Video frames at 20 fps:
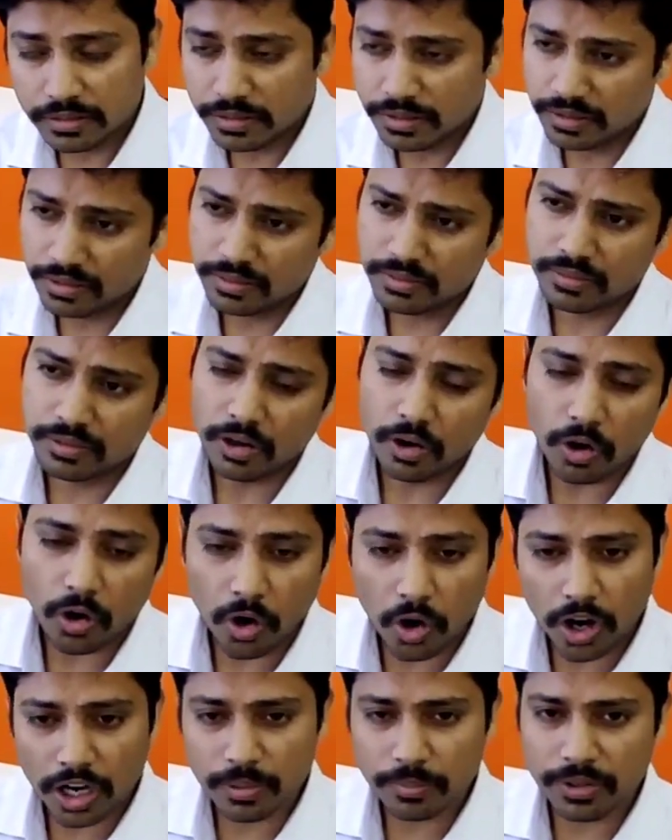परसेंट मतलब
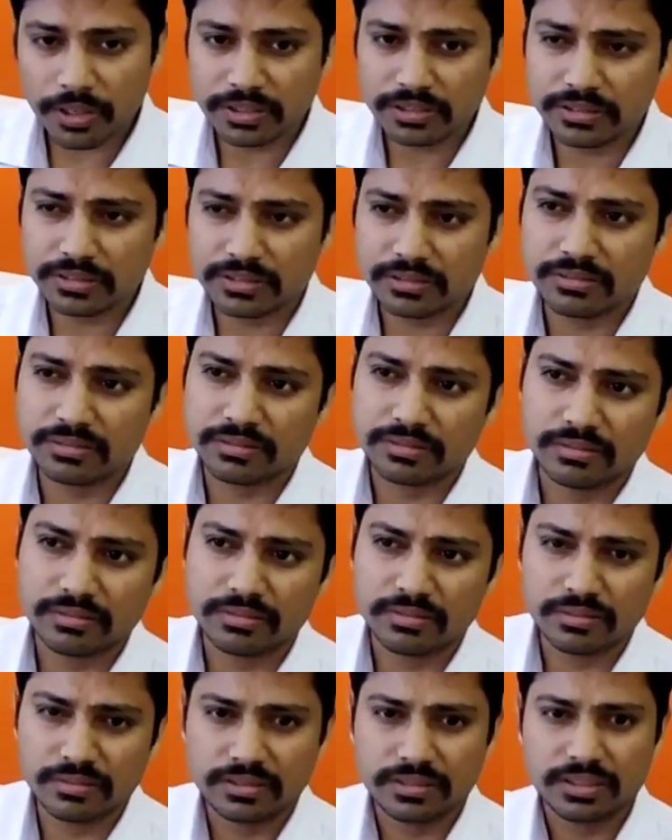यही मान के चलो
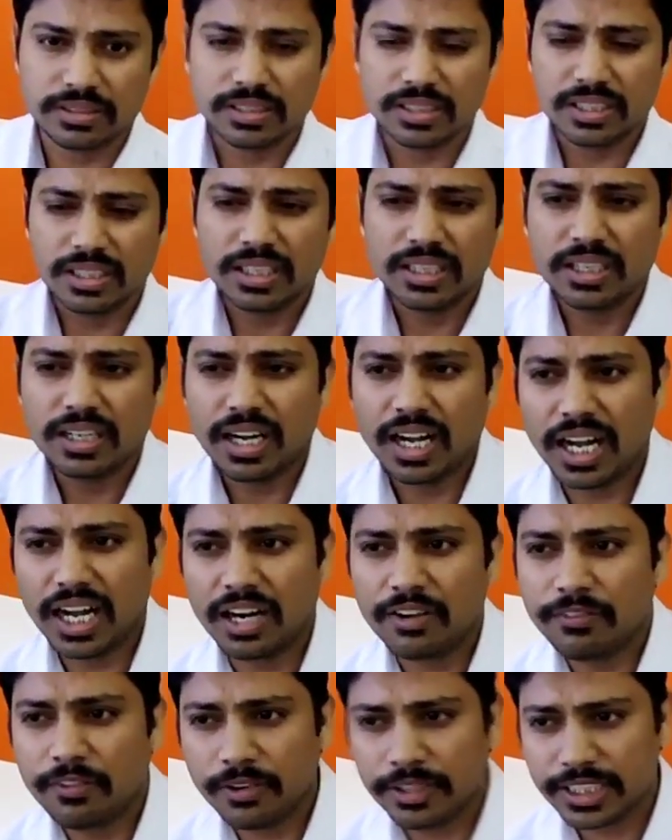फोर्टी एट फिफ्टी के आसपास हाँ,
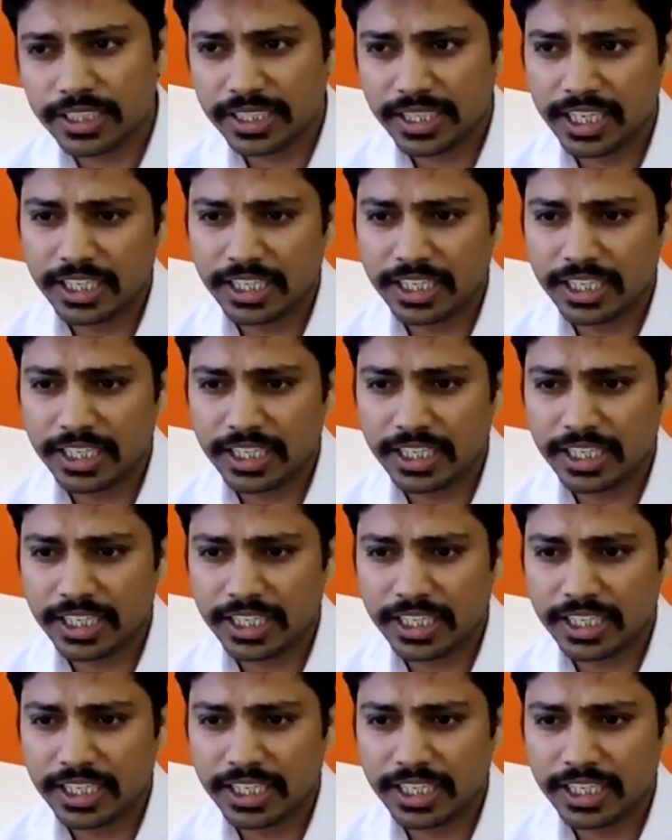चल ही रहा सब